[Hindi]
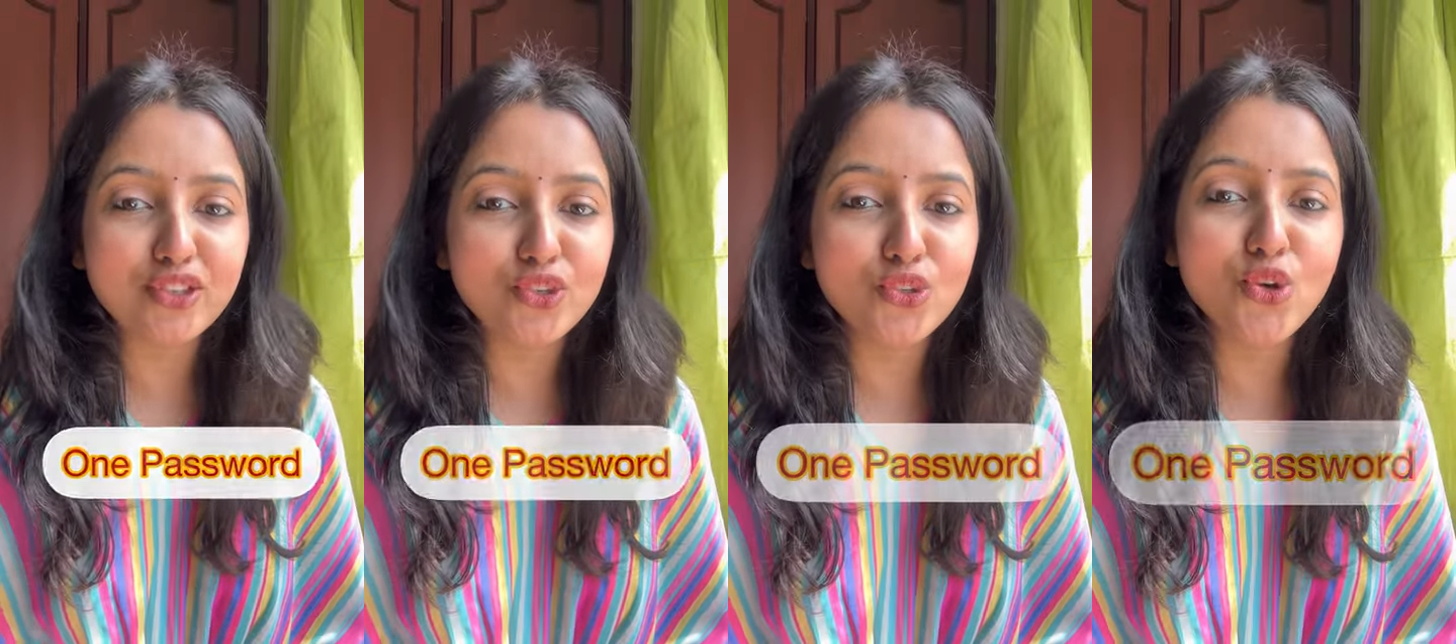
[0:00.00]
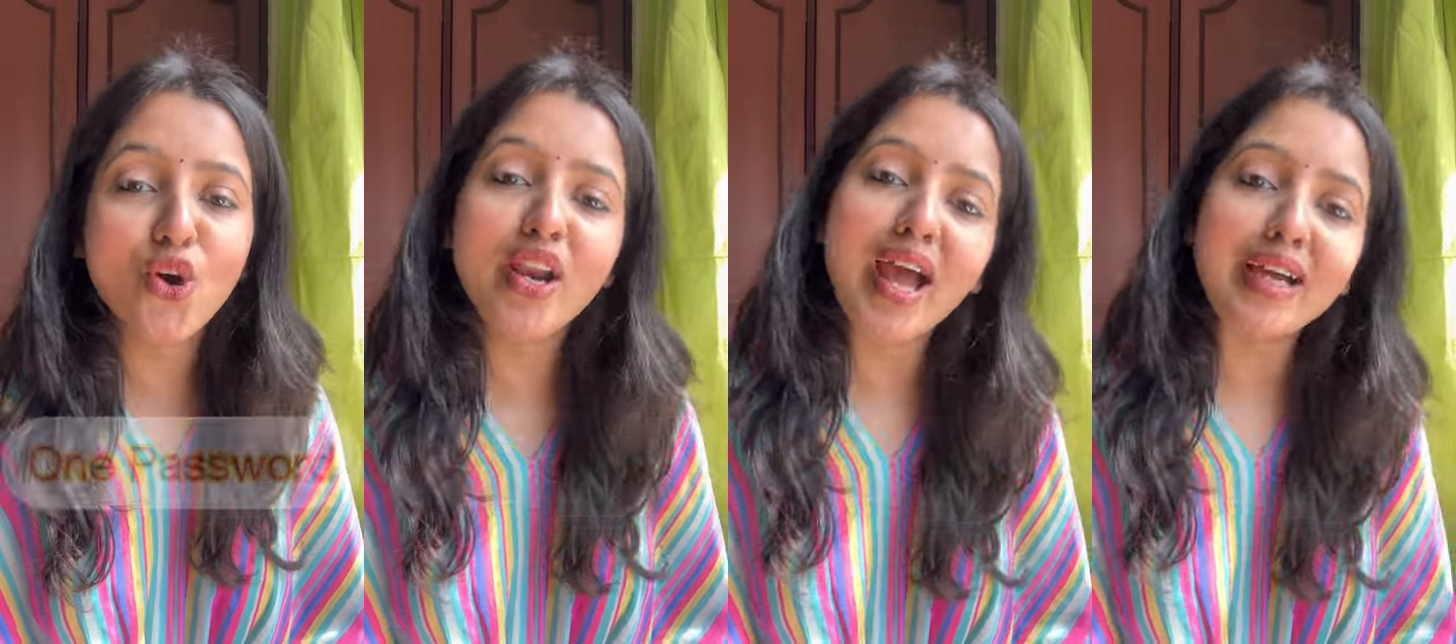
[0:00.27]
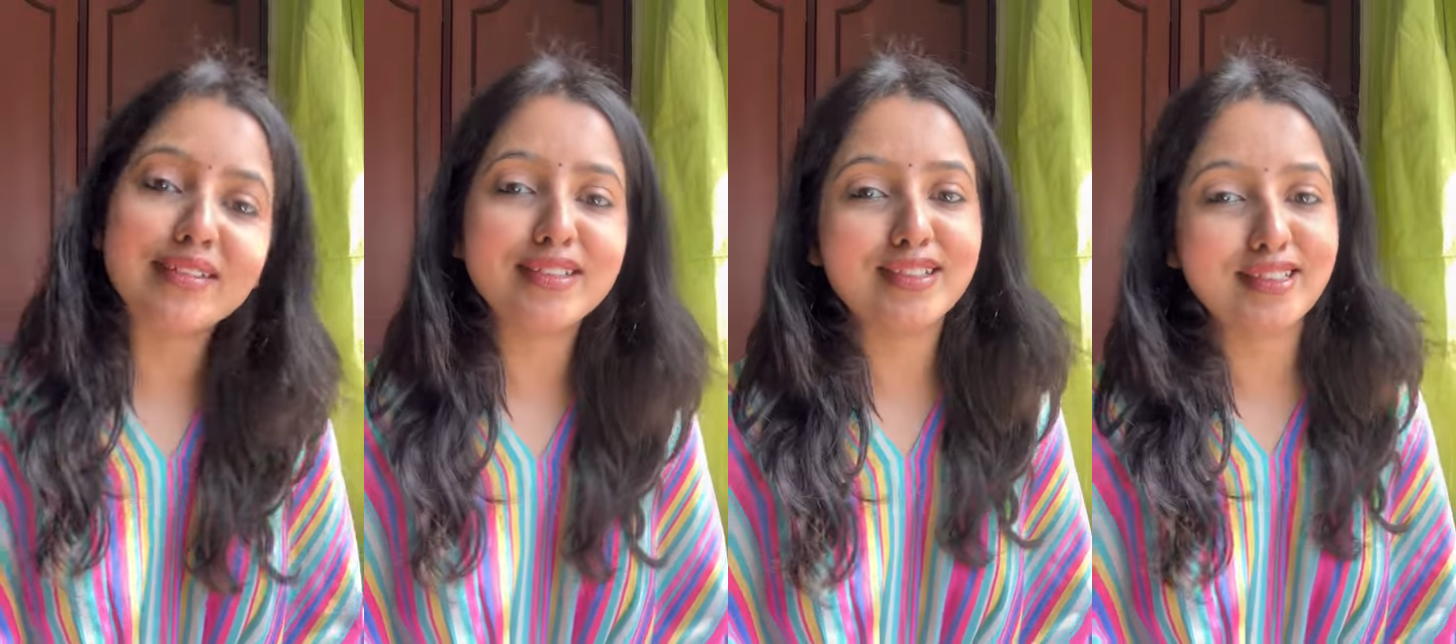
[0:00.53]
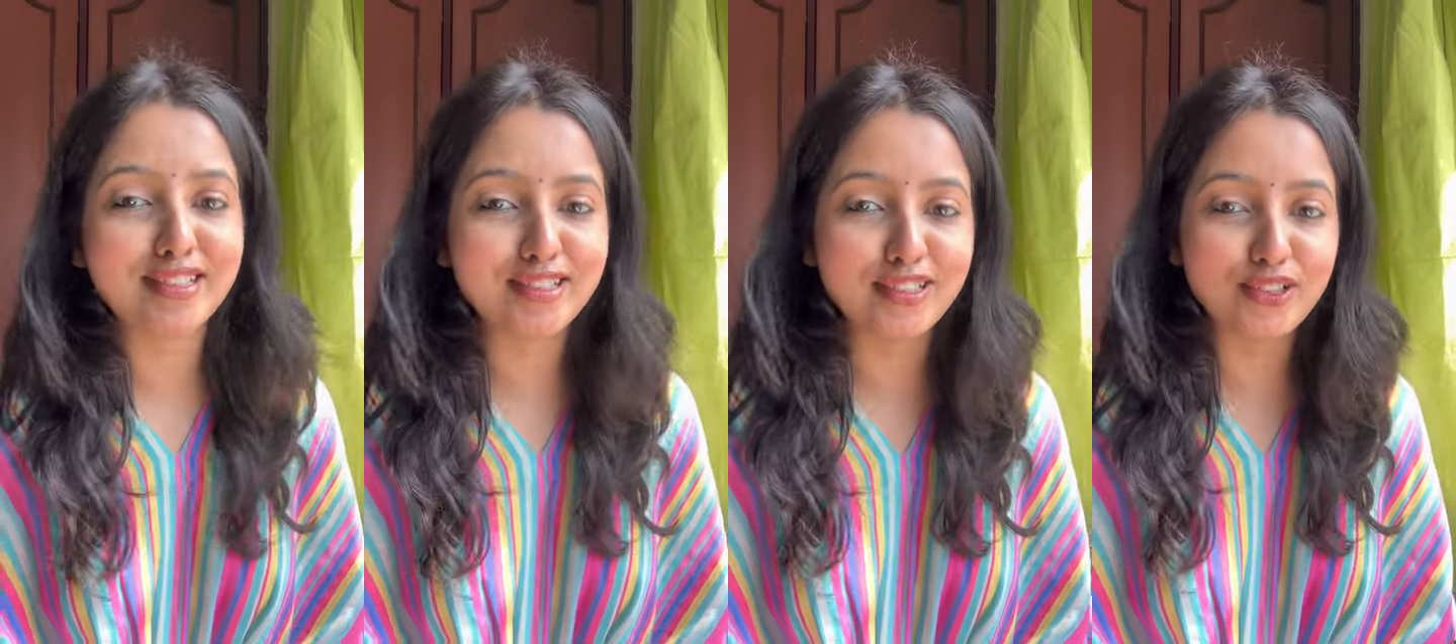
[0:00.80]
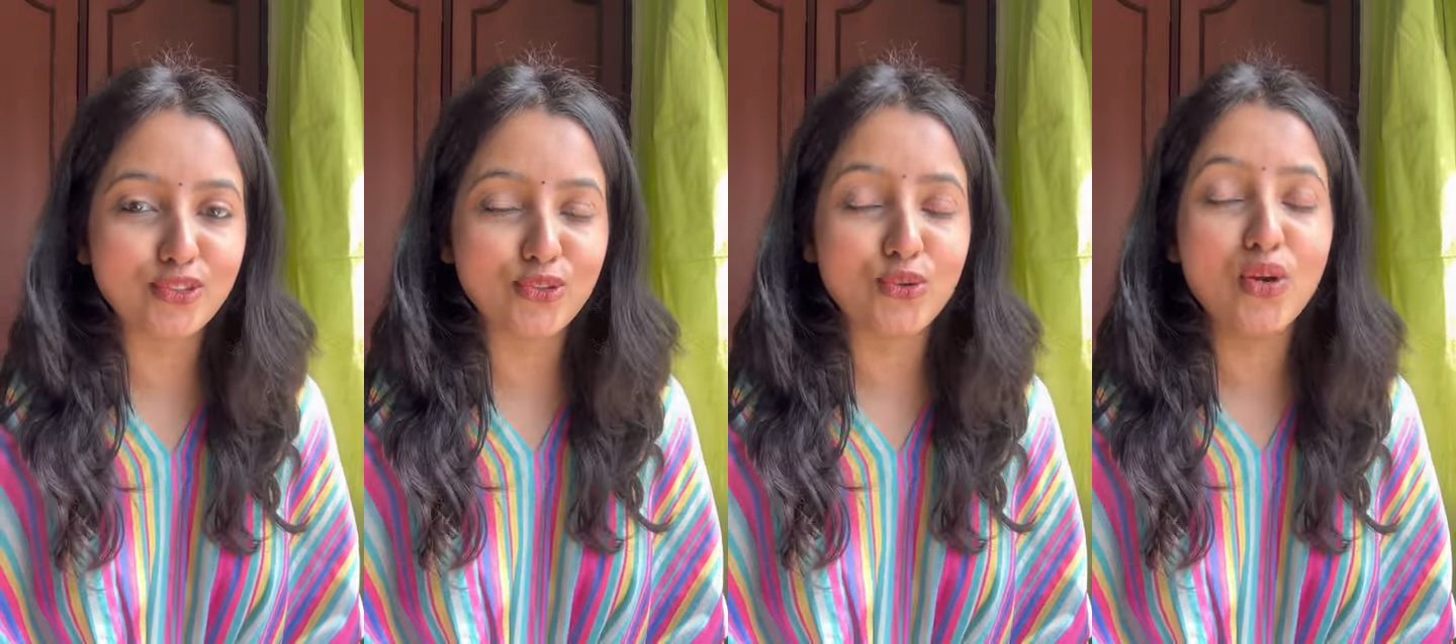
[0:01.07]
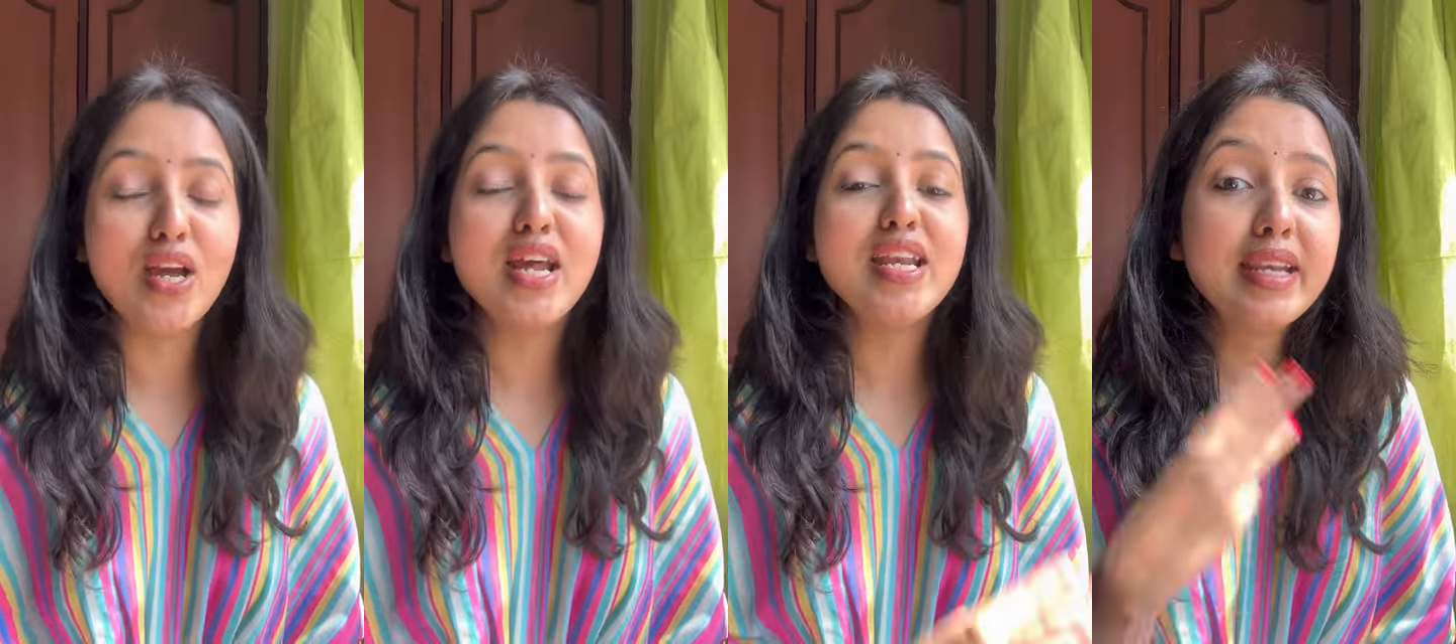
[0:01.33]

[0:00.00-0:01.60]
सकते हो और एक्सेस कर सकते हो